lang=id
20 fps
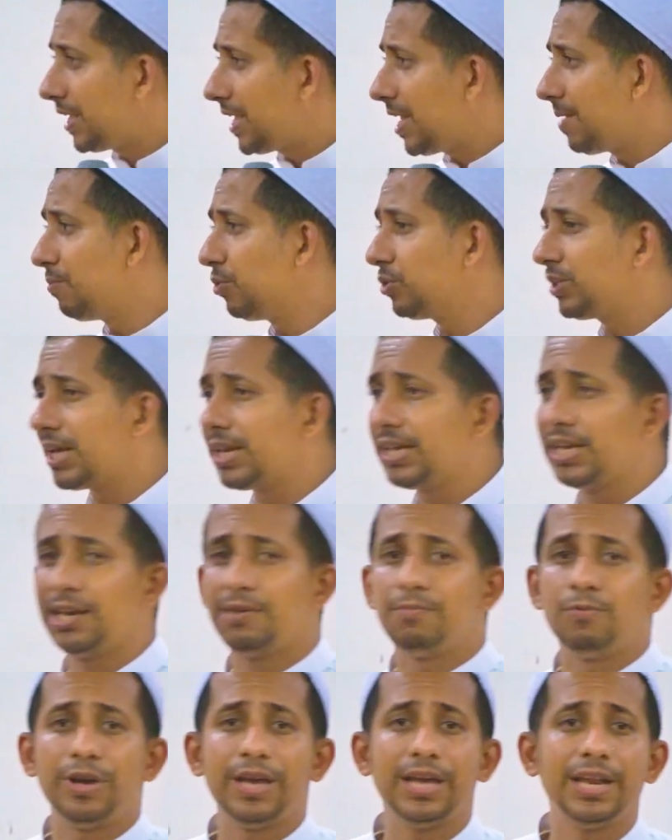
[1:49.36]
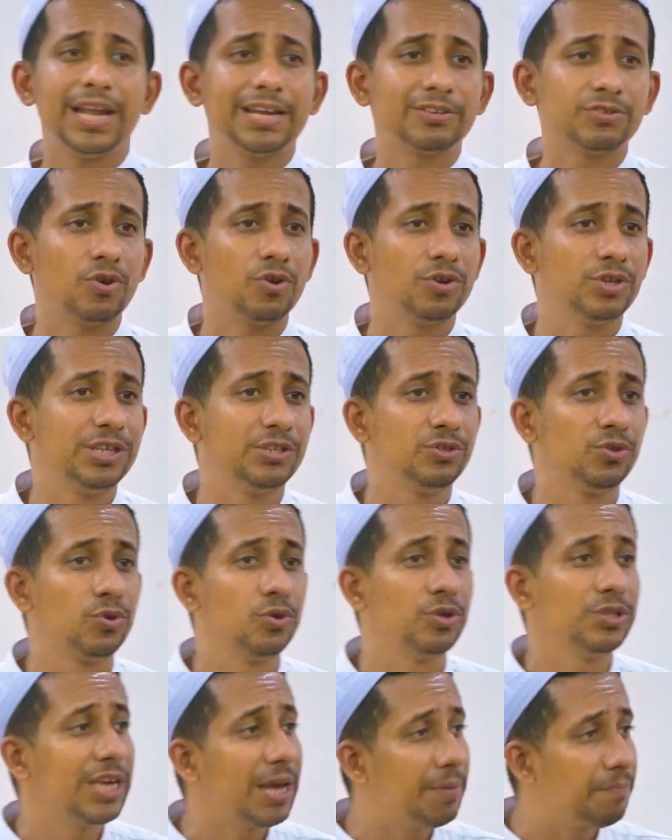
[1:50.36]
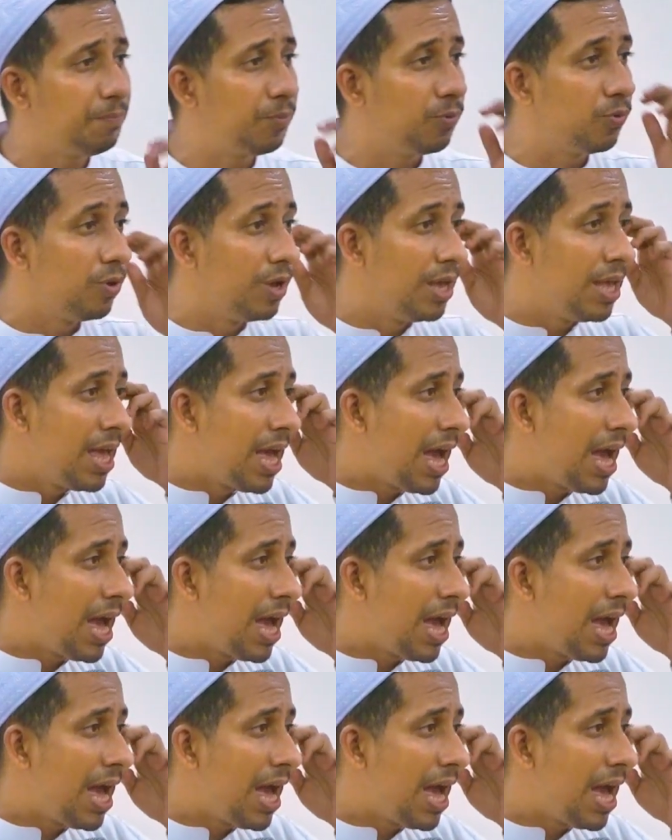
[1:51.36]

Saya mau cari ilmu ikhlas kok disuruh nyapu.